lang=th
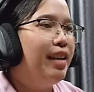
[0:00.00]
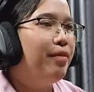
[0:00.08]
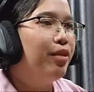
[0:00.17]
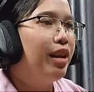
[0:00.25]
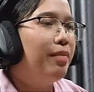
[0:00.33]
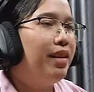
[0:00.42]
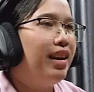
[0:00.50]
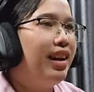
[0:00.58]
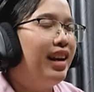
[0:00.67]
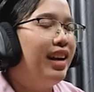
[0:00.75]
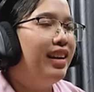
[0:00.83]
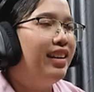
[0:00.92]
เคลมตรงนั้นไปแล้
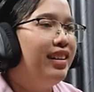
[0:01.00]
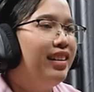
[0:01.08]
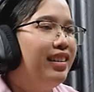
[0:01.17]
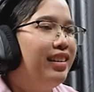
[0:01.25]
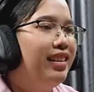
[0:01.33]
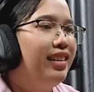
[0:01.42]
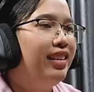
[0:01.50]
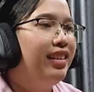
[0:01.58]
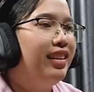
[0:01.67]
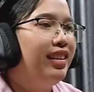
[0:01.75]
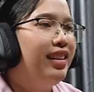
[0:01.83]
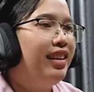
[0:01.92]
วค่ะ
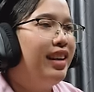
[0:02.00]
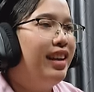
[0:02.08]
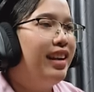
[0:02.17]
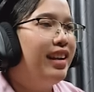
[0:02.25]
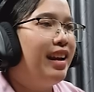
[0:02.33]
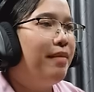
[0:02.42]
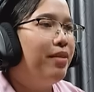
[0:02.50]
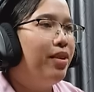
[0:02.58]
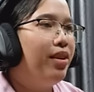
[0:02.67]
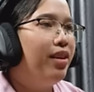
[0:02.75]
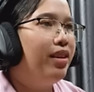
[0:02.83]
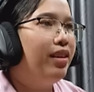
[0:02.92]
แล้วทีนี้เคลม
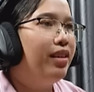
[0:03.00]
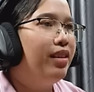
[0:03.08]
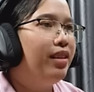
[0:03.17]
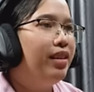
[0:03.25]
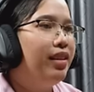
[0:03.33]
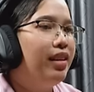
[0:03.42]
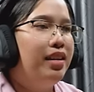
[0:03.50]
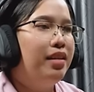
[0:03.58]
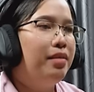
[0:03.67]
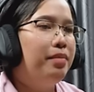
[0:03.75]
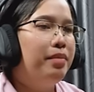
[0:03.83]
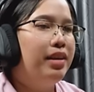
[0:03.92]
ต่อ
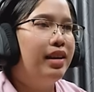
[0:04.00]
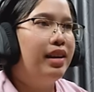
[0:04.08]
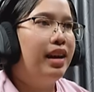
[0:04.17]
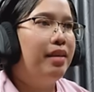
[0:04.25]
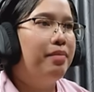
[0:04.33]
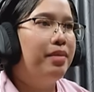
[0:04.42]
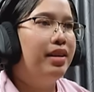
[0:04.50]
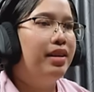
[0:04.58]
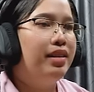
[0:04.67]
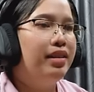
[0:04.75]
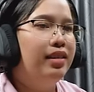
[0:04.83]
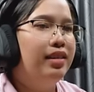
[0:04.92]
หมึกค่ะหมึก